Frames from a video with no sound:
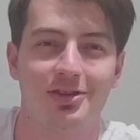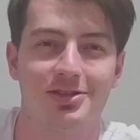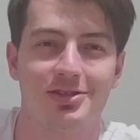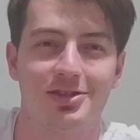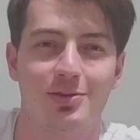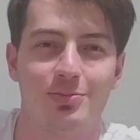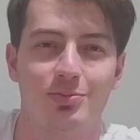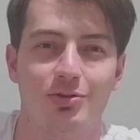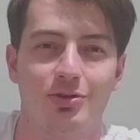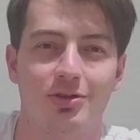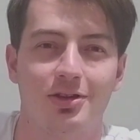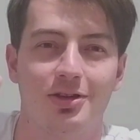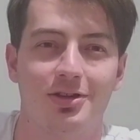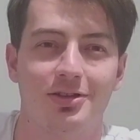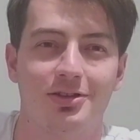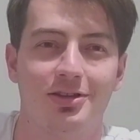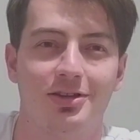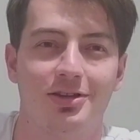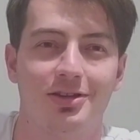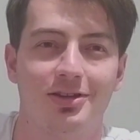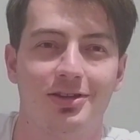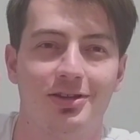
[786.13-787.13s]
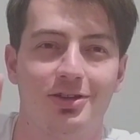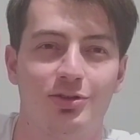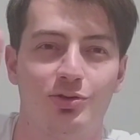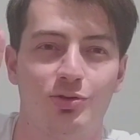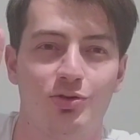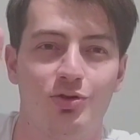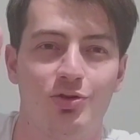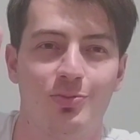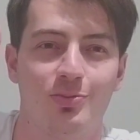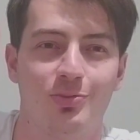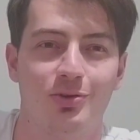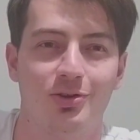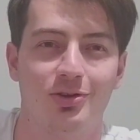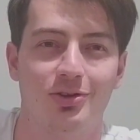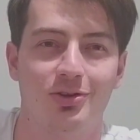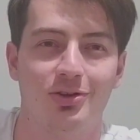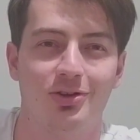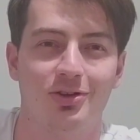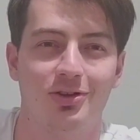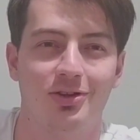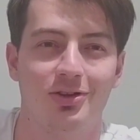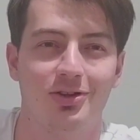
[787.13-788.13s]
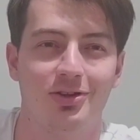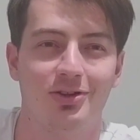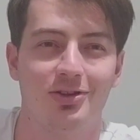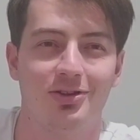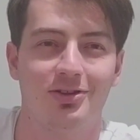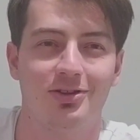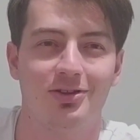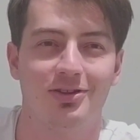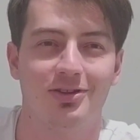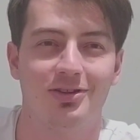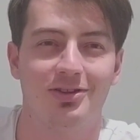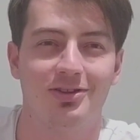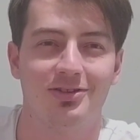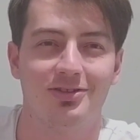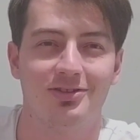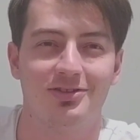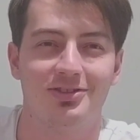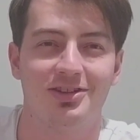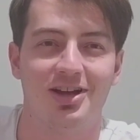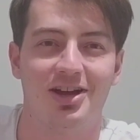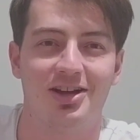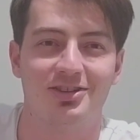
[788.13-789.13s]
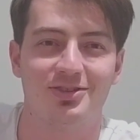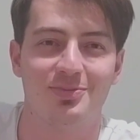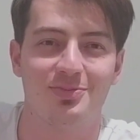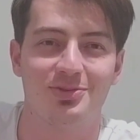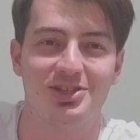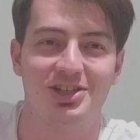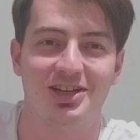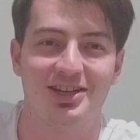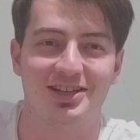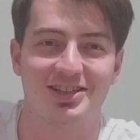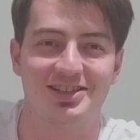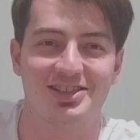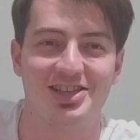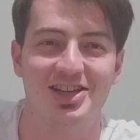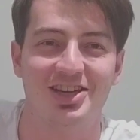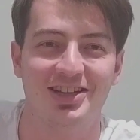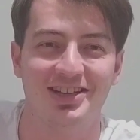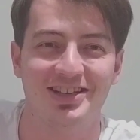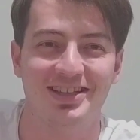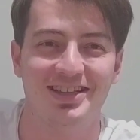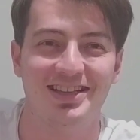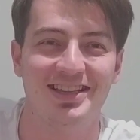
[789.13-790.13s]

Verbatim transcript: Nasıl yapıyorlardı hatırlıyor musun? Ha. Yardım çağrısı.